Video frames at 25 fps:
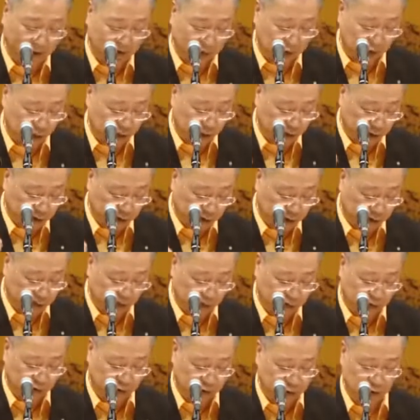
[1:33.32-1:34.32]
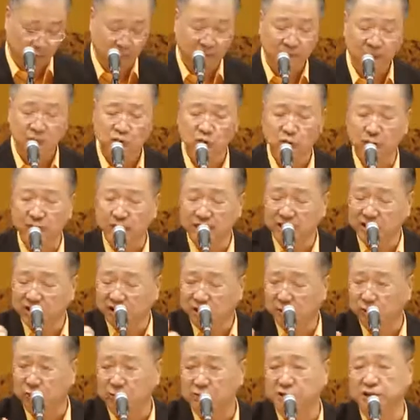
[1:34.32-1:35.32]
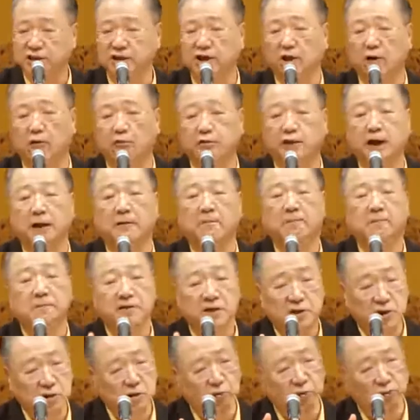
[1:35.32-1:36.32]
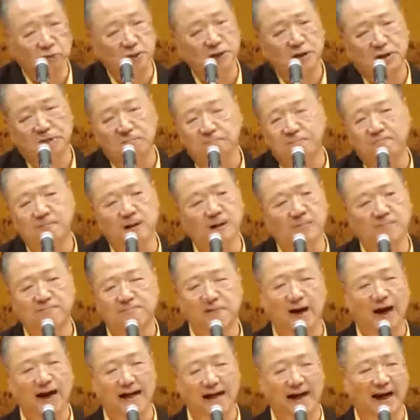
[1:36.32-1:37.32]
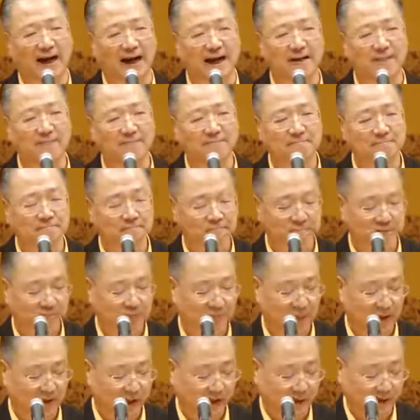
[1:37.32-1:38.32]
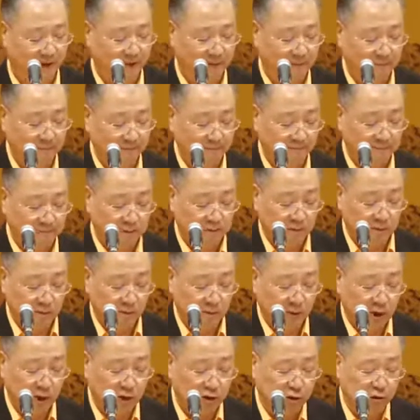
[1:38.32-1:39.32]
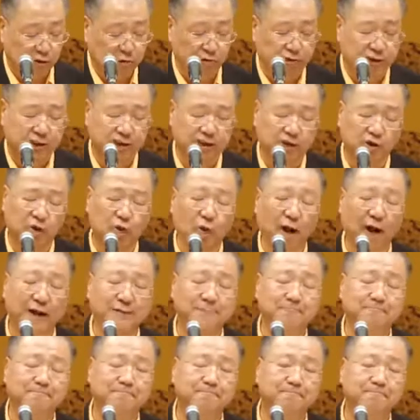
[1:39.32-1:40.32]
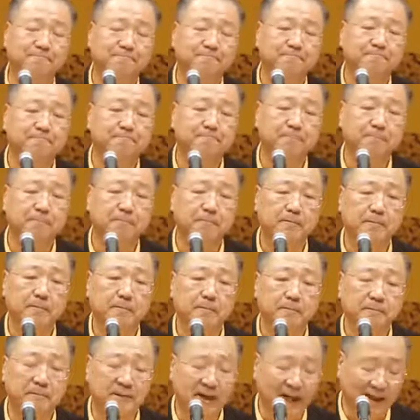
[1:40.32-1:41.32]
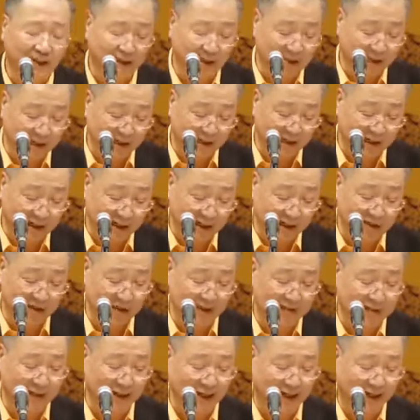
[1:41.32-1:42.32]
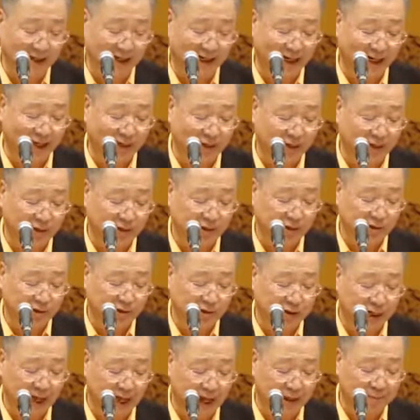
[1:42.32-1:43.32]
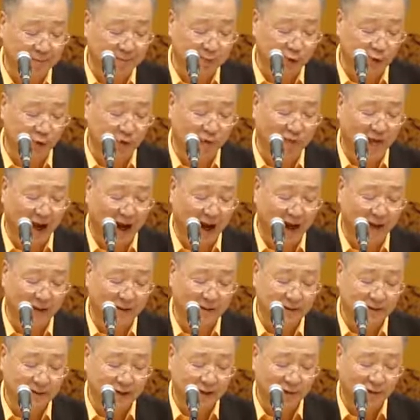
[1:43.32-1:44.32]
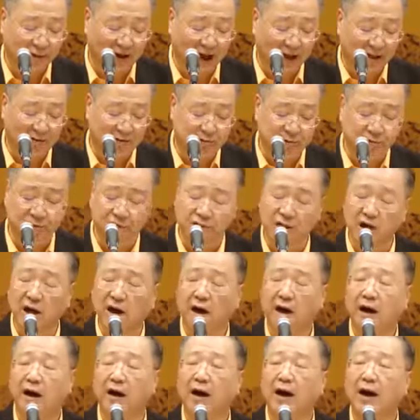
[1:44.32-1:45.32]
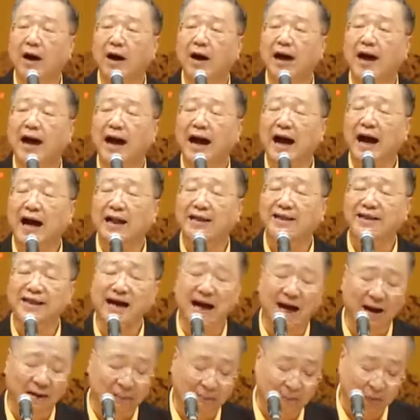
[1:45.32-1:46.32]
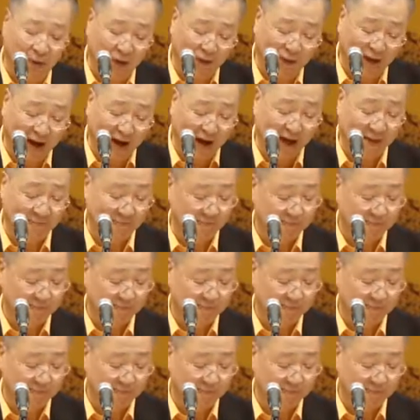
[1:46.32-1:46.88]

最迅速、最有效的修行方法呀！啊，数息观，台长在这里告诉大家，就是安波法，梵语叫安那波法，